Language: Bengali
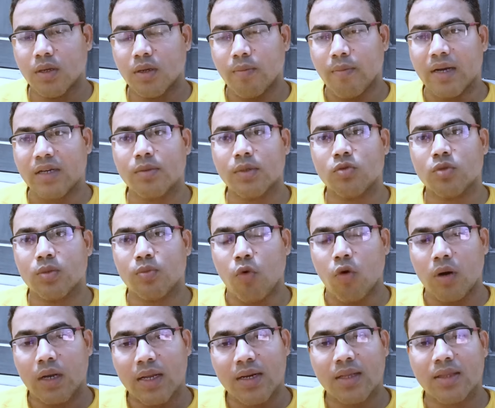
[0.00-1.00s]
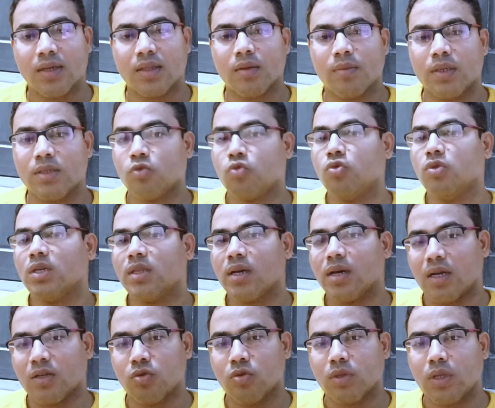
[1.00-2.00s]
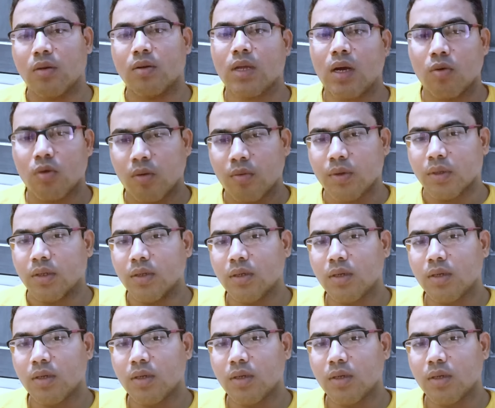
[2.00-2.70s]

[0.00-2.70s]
ব্যাটসম্যান যদি বলটাই না দেখতে পায় যে দিক থেকে আসলো তাহলে তো আউট হবেই